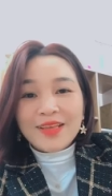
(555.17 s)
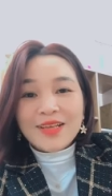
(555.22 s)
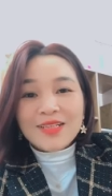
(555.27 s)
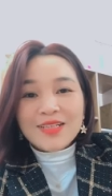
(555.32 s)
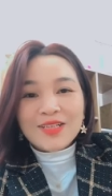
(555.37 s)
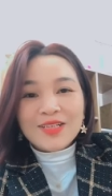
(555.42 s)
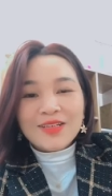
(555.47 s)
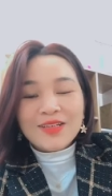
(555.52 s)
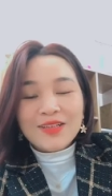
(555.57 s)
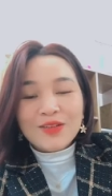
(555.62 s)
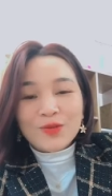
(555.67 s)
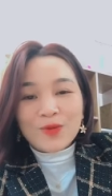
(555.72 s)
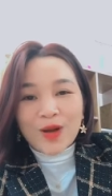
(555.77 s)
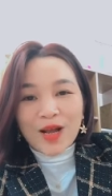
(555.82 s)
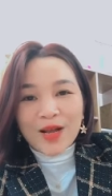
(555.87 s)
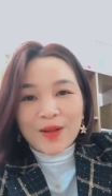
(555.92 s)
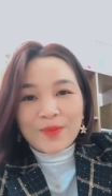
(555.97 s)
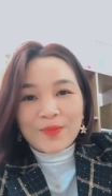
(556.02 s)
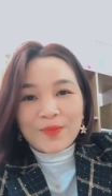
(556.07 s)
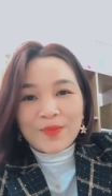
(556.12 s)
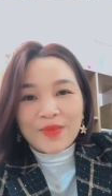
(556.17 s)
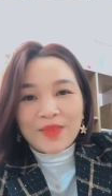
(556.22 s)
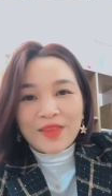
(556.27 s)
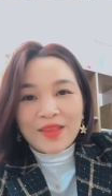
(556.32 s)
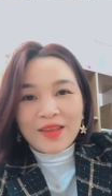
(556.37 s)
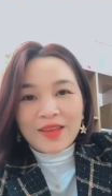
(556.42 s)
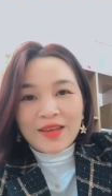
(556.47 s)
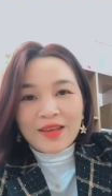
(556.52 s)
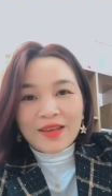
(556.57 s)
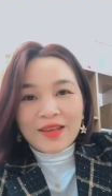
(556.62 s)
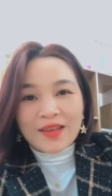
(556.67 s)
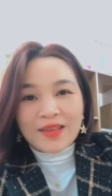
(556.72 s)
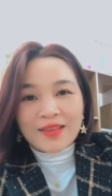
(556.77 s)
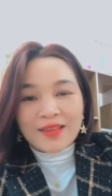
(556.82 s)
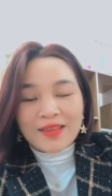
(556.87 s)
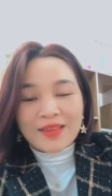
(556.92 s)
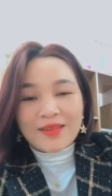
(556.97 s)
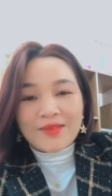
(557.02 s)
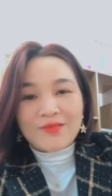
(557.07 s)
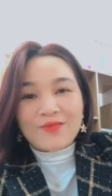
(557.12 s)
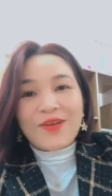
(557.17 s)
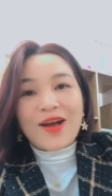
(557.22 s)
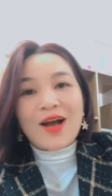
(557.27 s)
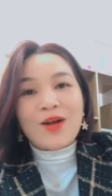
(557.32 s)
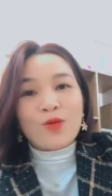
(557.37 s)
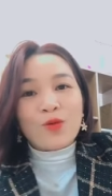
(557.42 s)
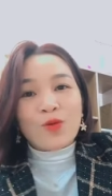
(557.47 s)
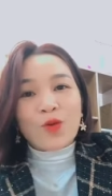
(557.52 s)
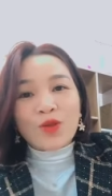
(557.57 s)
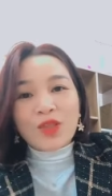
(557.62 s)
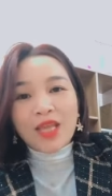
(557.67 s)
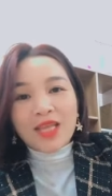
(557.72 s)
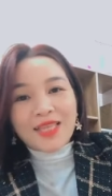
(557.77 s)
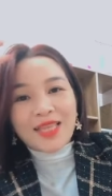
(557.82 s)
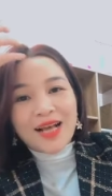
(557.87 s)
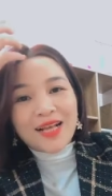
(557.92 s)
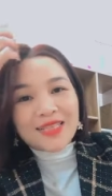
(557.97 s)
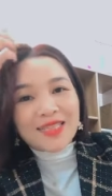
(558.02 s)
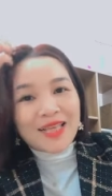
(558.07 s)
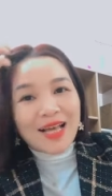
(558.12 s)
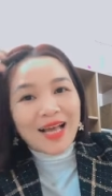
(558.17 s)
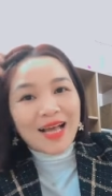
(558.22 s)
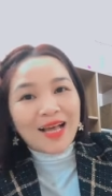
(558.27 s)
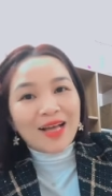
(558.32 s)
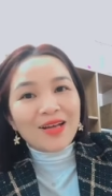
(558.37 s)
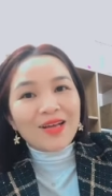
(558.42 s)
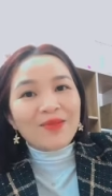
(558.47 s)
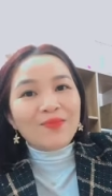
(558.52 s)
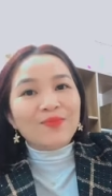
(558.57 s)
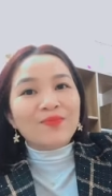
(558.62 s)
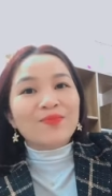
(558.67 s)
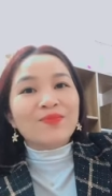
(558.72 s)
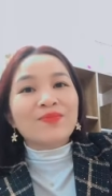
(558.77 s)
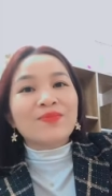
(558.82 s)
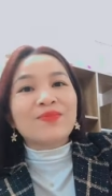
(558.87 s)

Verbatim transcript: tích trữ, đúng không ạ? Vàng cũng có thể tăng giá,